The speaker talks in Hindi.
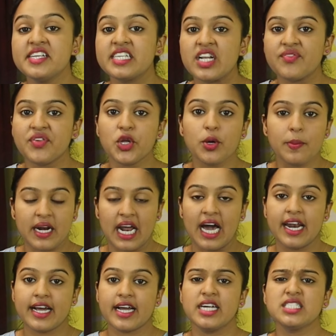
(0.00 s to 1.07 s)
डिटेल वीडियो बना
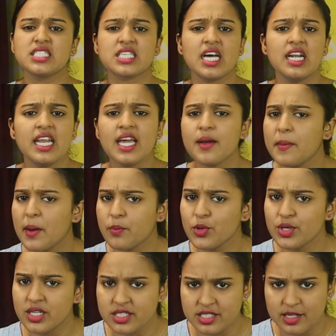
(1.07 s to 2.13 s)
रखा है जिसका लिंक मैं आपको
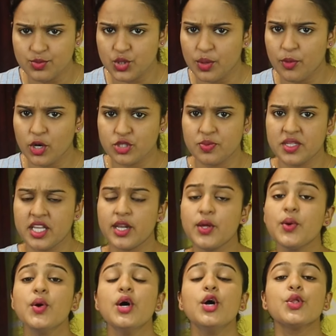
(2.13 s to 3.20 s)
डिस्क्रिप्शन बॉक्स में दे रही
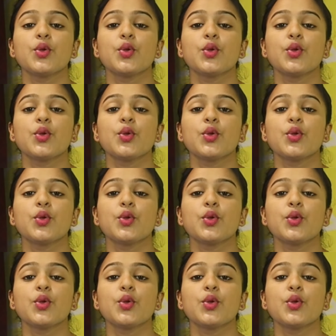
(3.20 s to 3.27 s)
हूँ